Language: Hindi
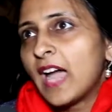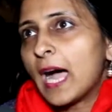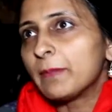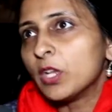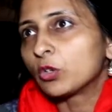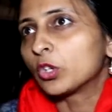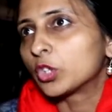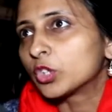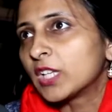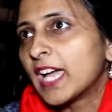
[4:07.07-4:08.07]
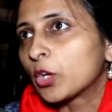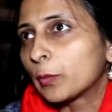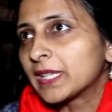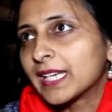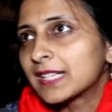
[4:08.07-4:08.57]
आपने उनको दो दो लाख
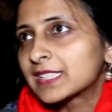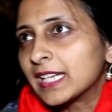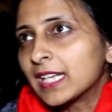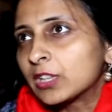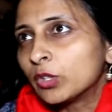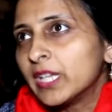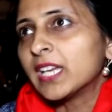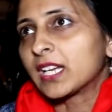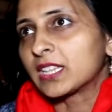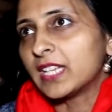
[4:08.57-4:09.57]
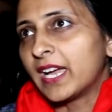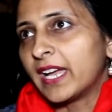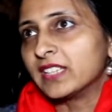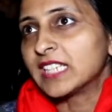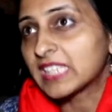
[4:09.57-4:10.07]
रुपए देकर सेटल तो नहीं कर दिया
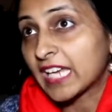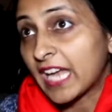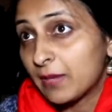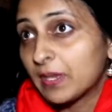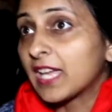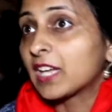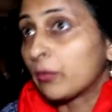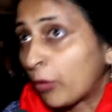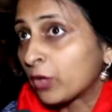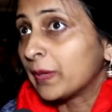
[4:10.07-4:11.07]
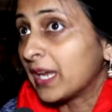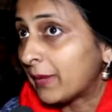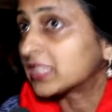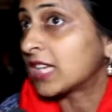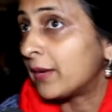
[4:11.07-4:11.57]
है जैसा कि आईबी की एक रिपोर्ट में ये बात